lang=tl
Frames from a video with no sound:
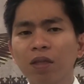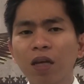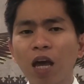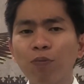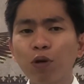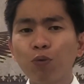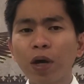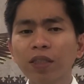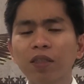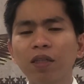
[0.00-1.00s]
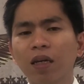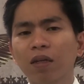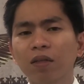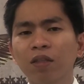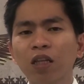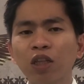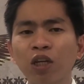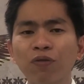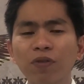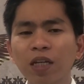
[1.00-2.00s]
every Wednesday, the
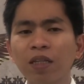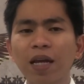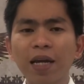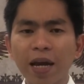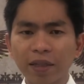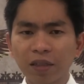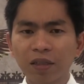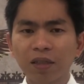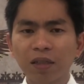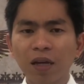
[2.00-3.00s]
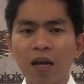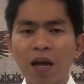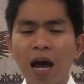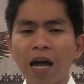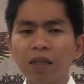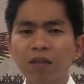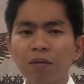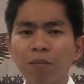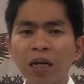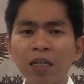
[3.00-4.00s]
thief in the night.
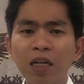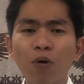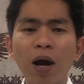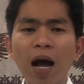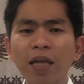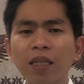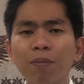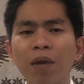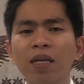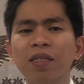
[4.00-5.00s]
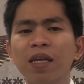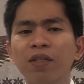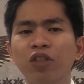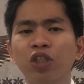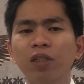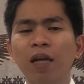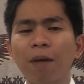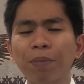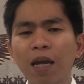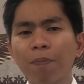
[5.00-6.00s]
At malinaw ang ating message na
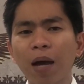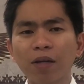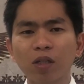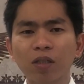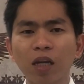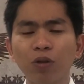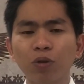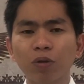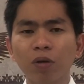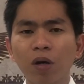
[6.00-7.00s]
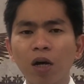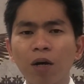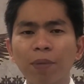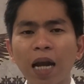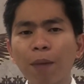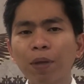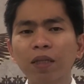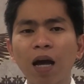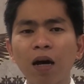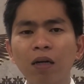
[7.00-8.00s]
pinapasa sa inyo. Malapit
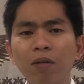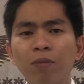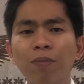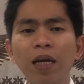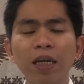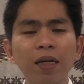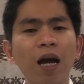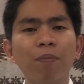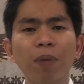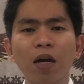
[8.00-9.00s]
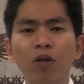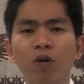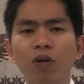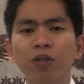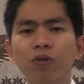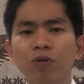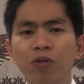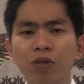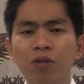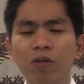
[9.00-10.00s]
nang bumalik ang Panginoong
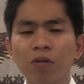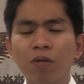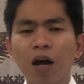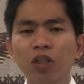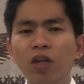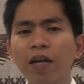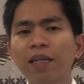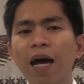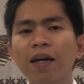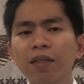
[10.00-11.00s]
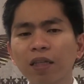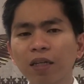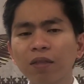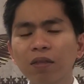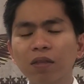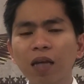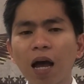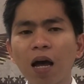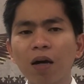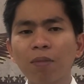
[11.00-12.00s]
Isus. At siya ay darating
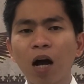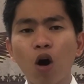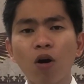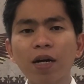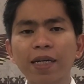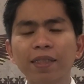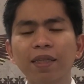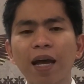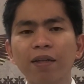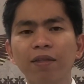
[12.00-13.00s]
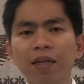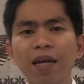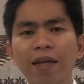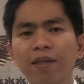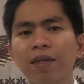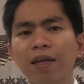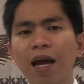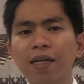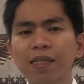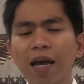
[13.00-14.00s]
sa mga oras na hindi natin
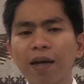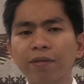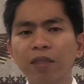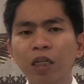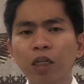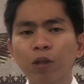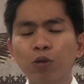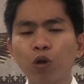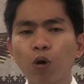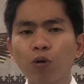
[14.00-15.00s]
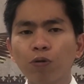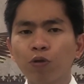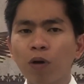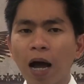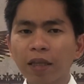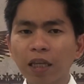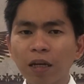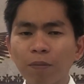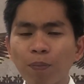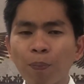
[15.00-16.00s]
inaasahan. So, yung
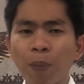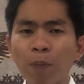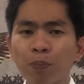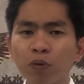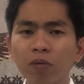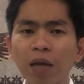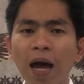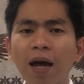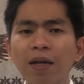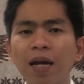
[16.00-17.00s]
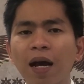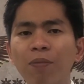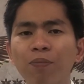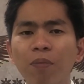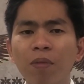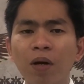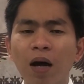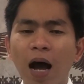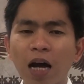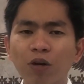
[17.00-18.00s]
ating pagpunta ng
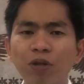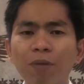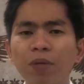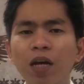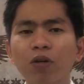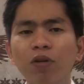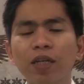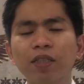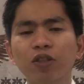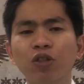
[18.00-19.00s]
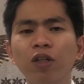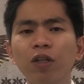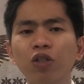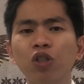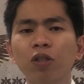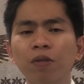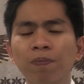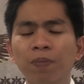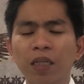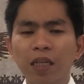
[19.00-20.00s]
araw ng Miyerkules sa church,
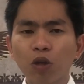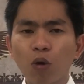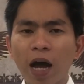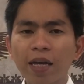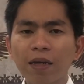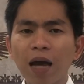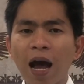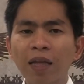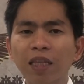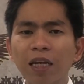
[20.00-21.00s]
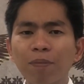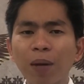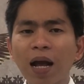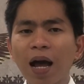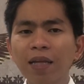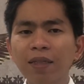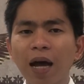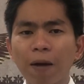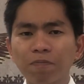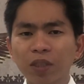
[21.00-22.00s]
ito ay ating
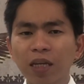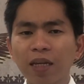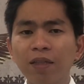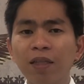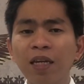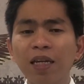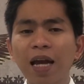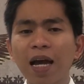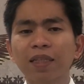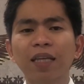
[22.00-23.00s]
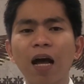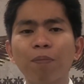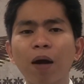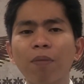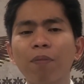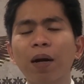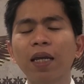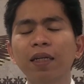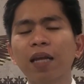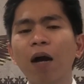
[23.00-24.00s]
paghahanda sa hindi inaasahang
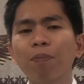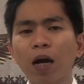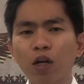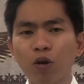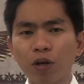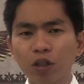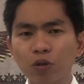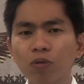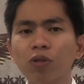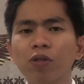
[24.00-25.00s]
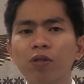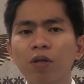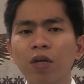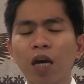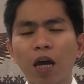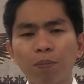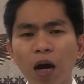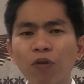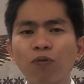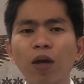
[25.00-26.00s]
pagbabalik ng Panginoong Isus And
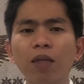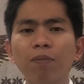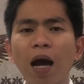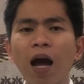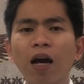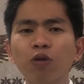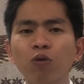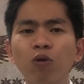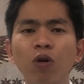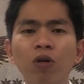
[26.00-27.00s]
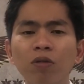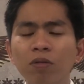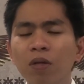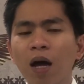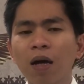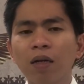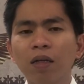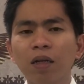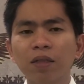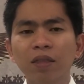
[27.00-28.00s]
by faith, makakatulong
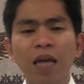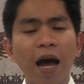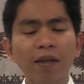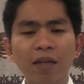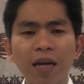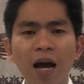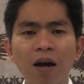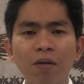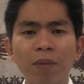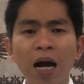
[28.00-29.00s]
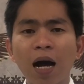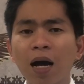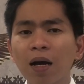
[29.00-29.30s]
sa atin ang mga